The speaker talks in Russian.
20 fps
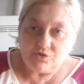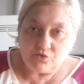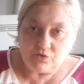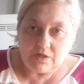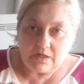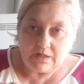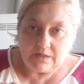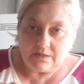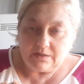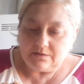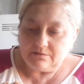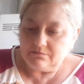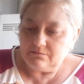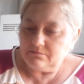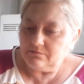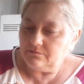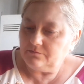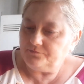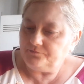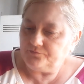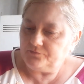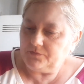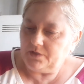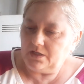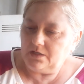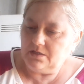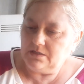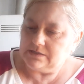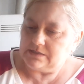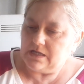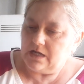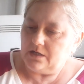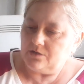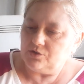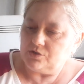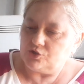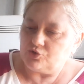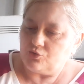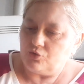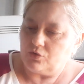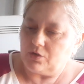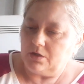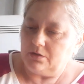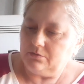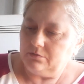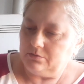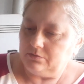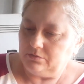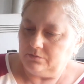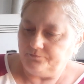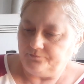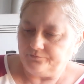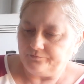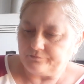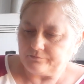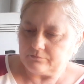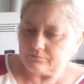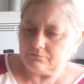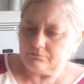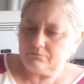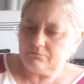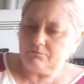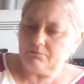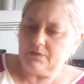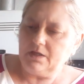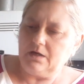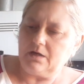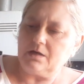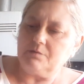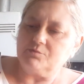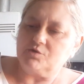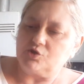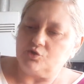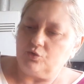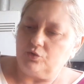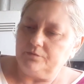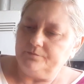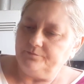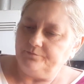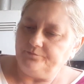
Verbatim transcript: сюда, ну не знаю ее сколько, грамм сто.